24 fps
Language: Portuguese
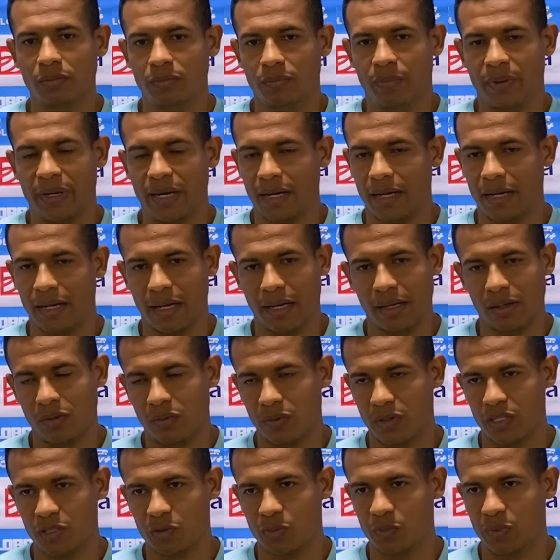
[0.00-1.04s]
para cá
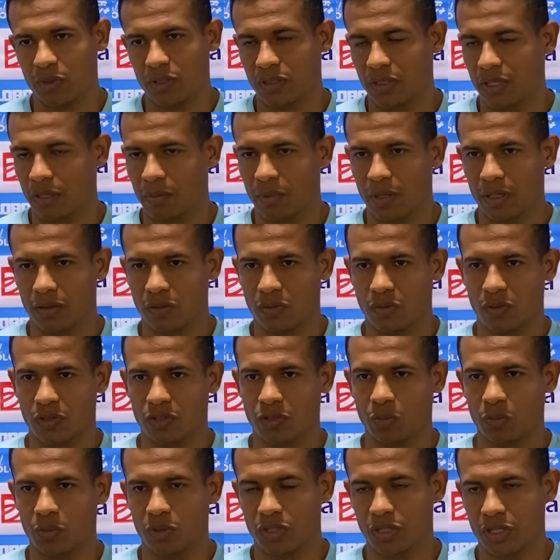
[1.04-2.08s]
com esse pensamento, com
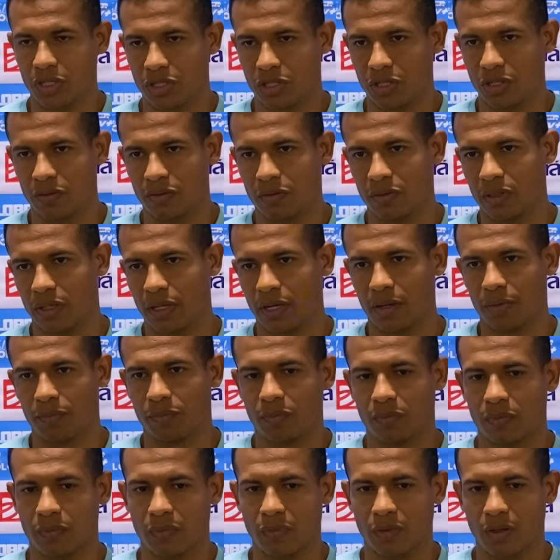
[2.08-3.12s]
esse objetivo, né?
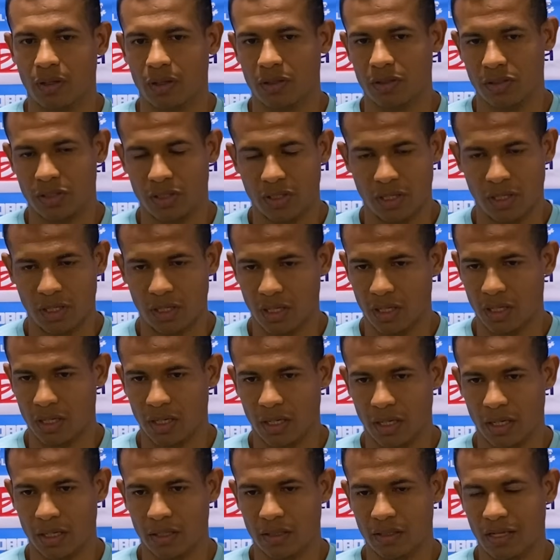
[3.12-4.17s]
De
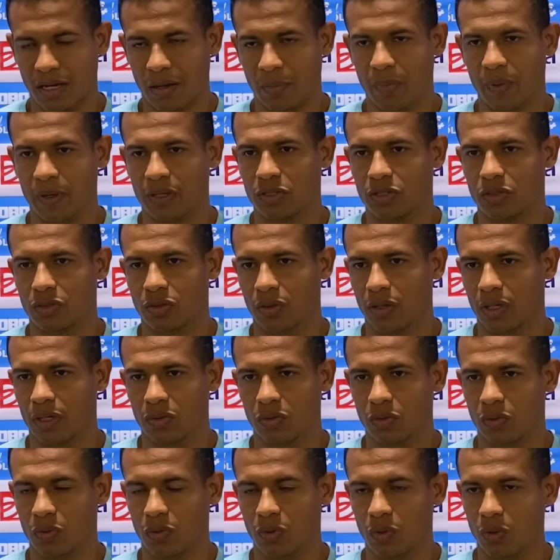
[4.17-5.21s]
entrar para a história
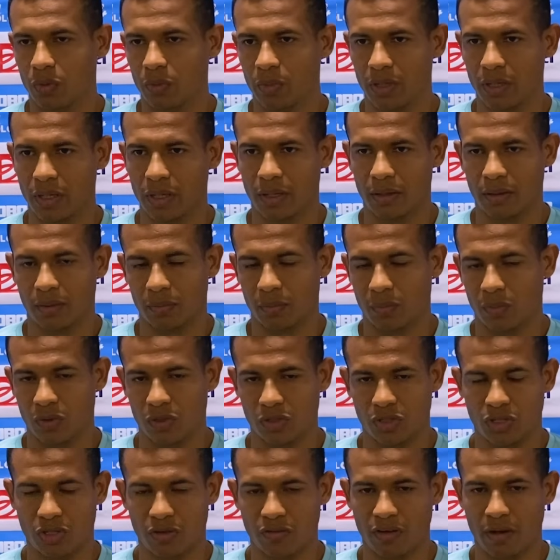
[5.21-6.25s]
do clube, né?
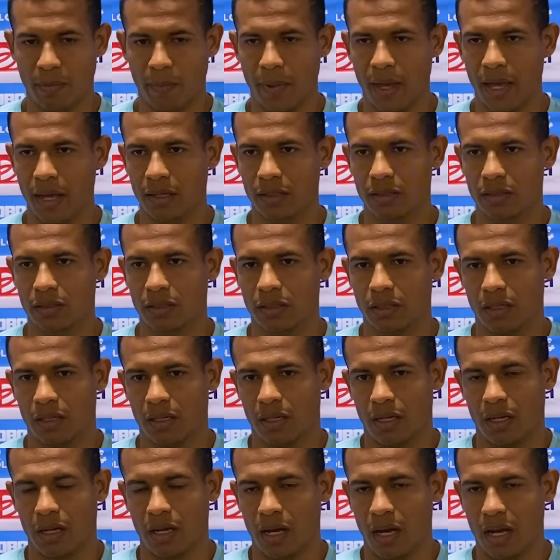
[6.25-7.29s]
Positivamente,
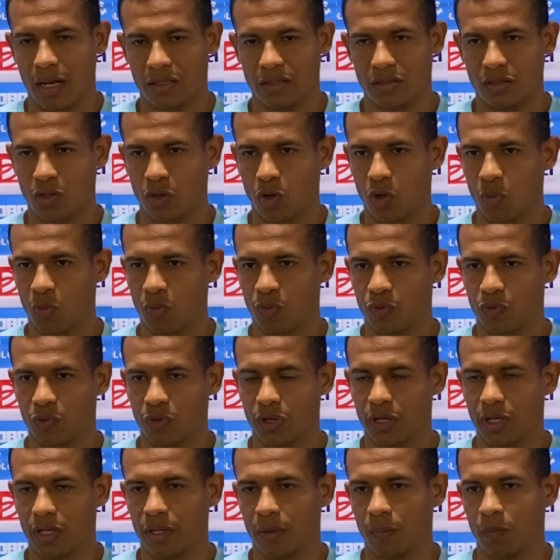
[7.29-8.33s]
assim como
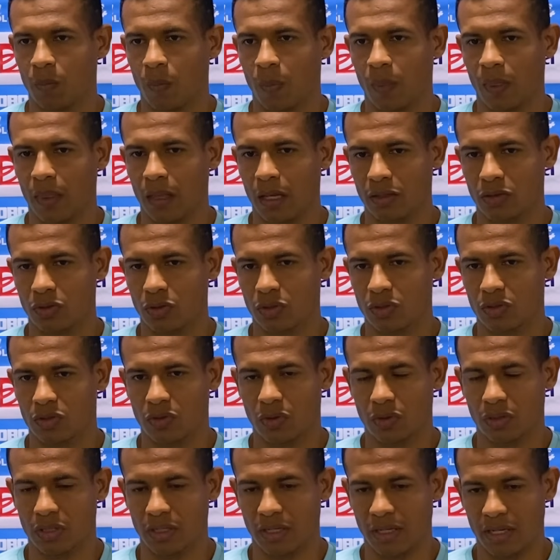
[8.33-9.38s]
foi nas outras
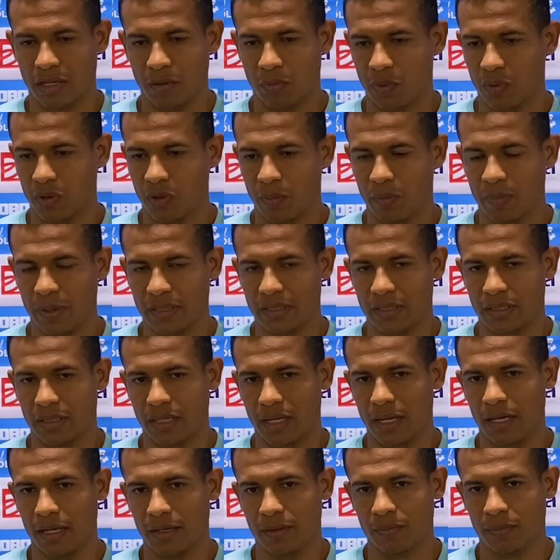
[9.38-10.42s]
outras equipes que eu
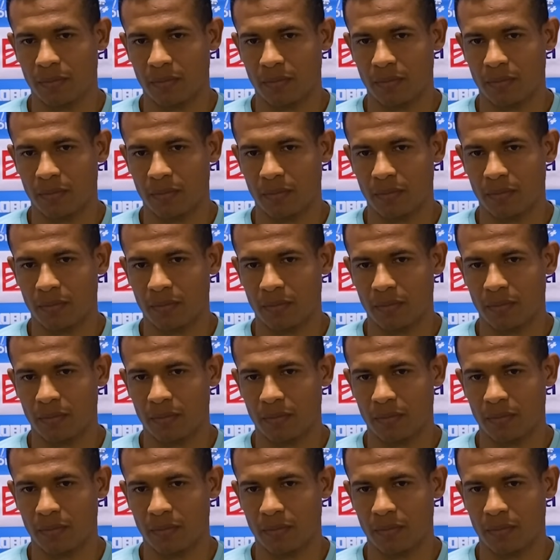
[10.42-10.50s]
passei.